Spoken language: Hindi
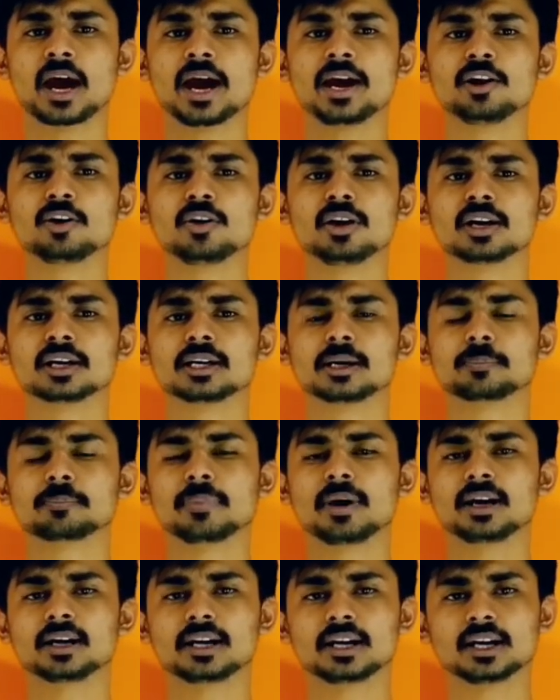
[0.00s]
हाइड्रो
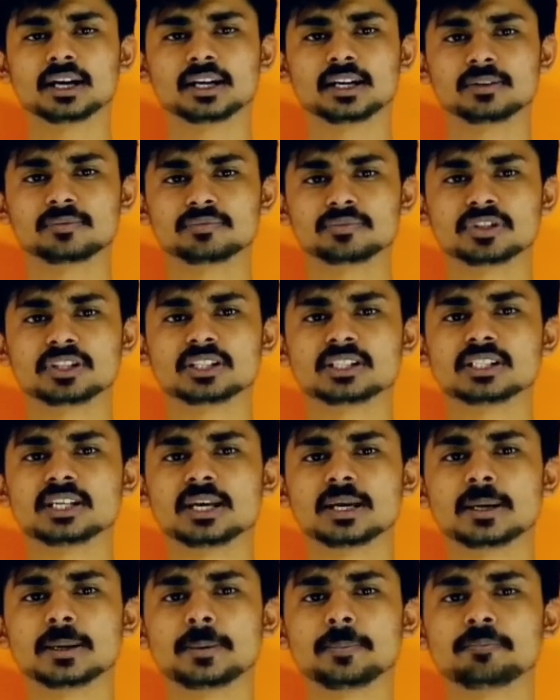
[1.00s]
इलेक्ट्रिक प्लांट लगाना
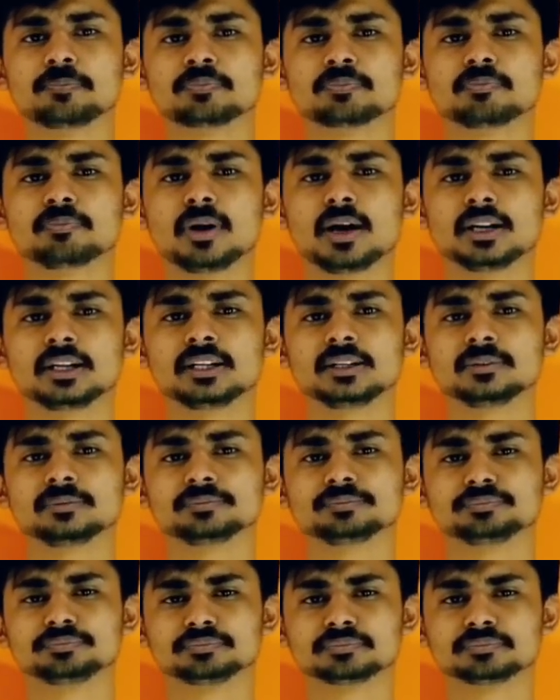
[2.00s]
जिससे पानी